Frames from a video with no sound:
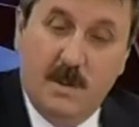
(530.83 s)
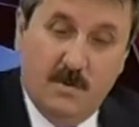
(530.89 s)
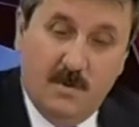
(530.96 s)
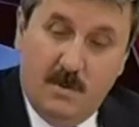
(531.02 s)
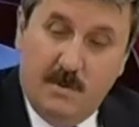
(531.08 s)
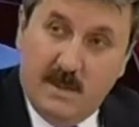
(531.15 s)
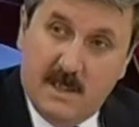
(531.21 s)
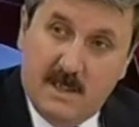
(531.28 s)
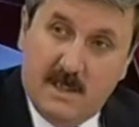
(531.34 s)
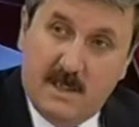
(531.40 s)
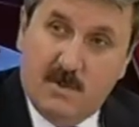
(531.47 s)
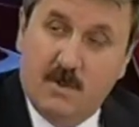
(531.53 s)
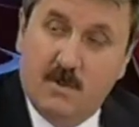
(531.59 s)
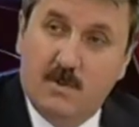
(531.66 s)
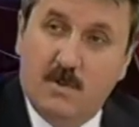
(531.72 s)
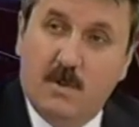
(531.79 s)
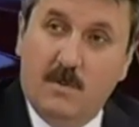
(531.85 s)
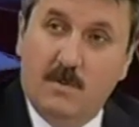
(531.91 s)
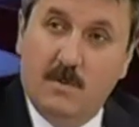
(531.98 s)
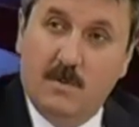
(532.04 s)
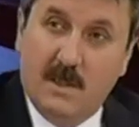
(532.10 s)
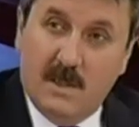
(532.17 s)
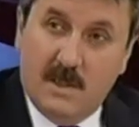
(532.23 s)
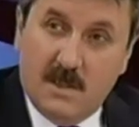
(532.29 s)
Bir meclis komisyon, bir
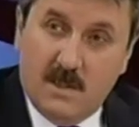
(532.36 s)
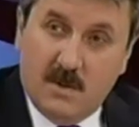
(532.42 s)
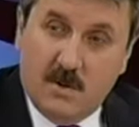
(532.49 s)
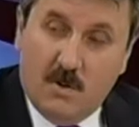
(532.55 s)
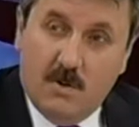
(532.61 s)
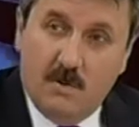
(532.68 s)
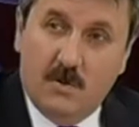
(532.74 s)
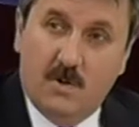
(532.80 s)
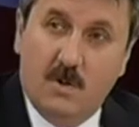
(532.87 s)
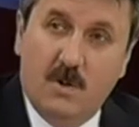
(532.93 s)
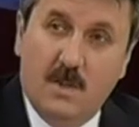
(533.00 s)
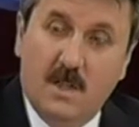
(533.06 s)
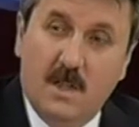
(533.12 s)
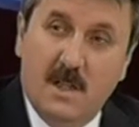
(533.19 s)
meclis dışı komisyon